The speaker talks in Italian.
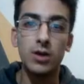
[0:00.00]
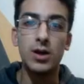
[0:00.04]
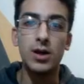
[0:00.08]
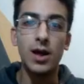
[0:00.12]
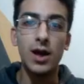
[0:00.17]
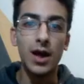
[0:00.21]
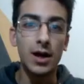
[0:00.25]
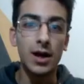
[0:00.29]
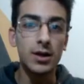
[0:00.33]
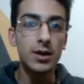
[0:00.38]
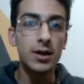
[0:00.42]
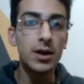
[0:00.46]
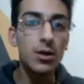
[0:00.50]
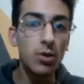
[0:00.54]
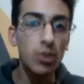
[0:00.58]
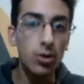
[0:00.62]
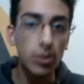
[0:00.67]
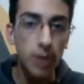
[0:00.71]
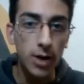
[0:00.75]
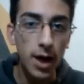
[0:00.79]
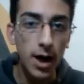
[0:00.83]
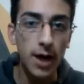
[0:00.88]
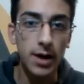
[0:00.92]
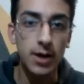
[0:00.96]
dell'articolo
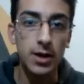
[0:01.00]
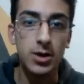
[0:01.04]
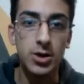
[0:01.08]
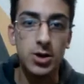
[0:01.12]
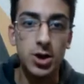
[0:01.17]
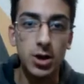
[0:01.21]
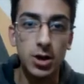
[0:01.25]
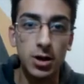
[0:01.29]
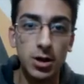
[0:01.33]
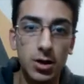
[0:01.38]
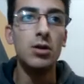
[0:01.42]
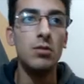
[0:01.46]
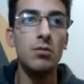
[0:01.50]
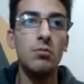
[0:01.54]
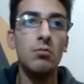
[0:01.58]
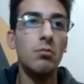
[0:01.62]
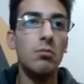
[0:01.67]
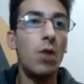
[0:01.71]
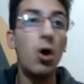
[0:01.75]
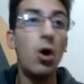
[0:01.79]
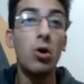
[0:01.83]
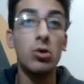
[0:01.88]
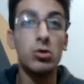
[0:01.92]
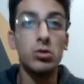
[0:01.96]
13.
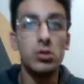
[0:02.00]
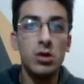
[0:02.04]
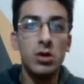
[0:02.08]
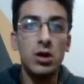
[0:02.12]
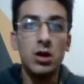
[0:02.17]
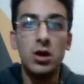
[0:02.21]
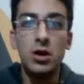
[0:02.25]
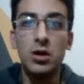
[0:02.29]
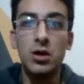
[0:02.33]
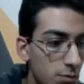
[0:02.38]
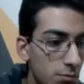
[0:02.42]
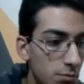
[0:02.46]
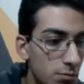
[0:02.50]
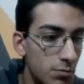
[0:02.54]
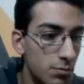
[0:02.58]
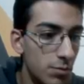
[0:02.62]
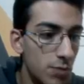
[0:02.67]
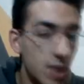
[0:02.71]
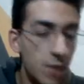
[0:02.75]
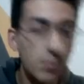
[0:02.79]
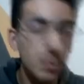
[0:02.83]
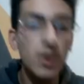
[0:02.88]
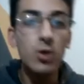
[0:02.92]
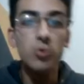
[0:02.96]
Molti
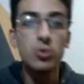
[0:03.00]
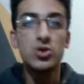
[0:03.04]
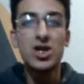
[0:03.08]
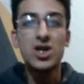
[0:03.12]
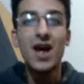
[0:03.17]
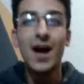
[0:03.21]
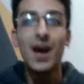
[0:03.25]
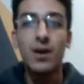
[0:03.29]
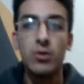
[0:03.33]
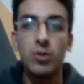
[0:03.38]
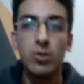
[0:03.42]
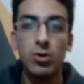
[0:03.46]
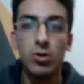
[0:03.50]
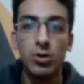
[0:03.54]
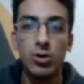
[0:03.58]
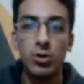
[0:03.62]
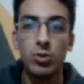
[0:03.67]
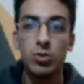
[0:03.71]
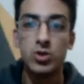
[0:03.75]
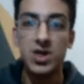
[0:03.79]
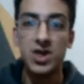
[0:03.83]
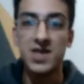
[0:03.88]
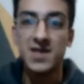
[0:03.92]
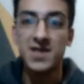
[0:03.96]
nemmeno sanno
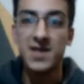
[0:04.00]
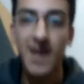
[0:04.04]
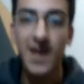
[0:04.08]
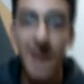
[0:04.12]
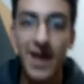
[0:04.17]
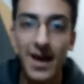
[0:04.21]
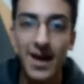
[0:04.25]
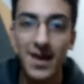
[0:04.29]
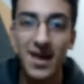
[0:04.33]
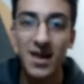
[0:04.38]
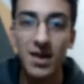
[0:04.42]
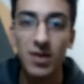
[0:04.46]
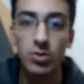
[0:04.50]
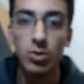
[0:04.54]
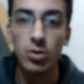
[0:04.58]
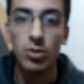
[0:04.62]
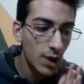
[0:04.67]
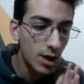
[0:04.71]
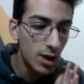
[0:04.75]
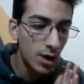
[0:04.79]
cosa sta accadendo.